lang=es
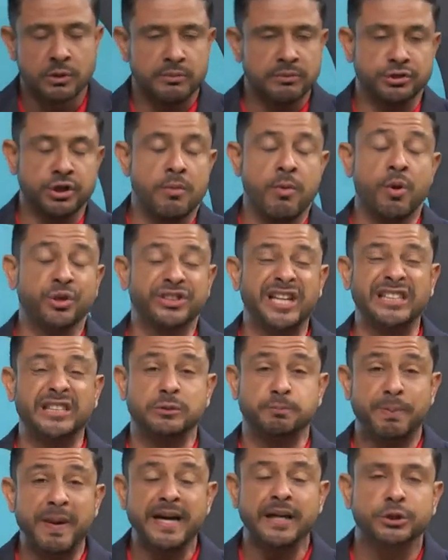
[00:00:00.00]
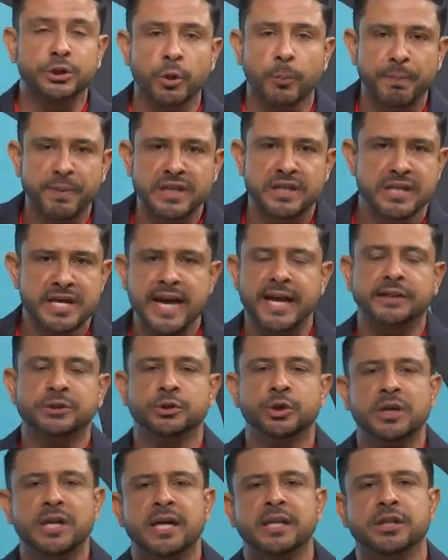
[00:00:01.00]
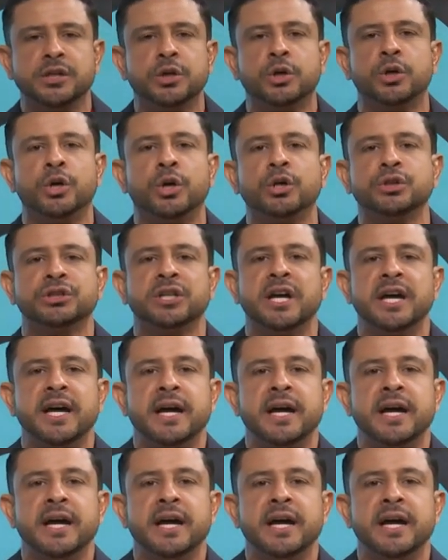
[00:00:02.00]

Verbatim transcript: somos expertos pidiéndole a Dios,